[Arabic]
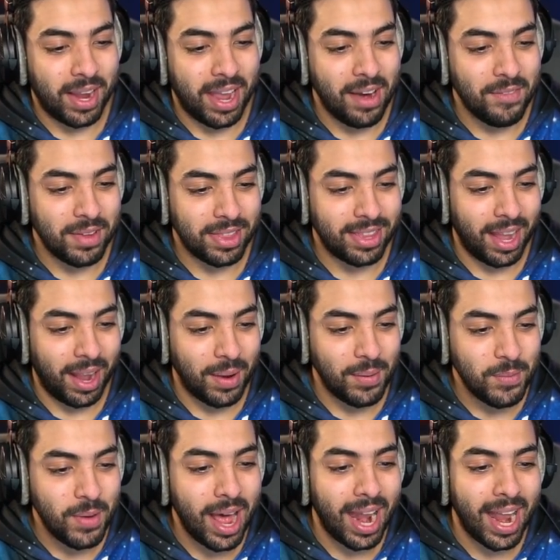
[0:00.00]
كيف
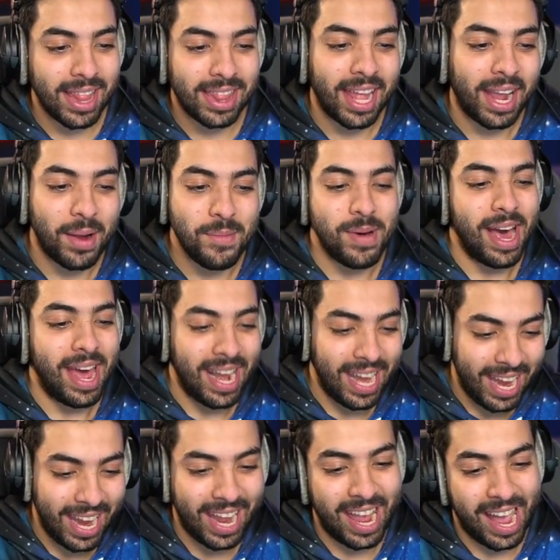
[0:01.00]
الطقم والله الطقم
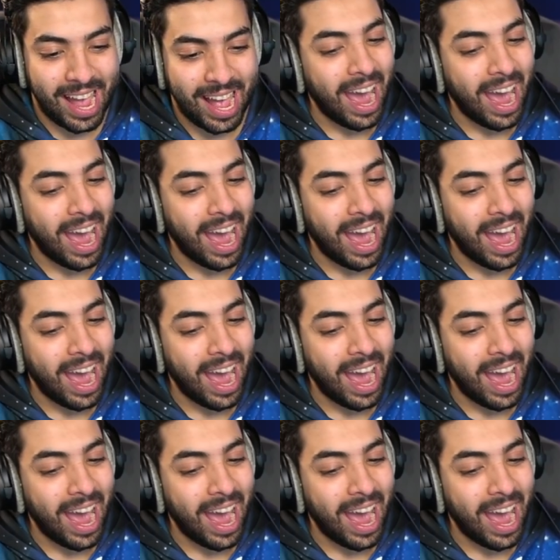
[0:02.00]
حريقه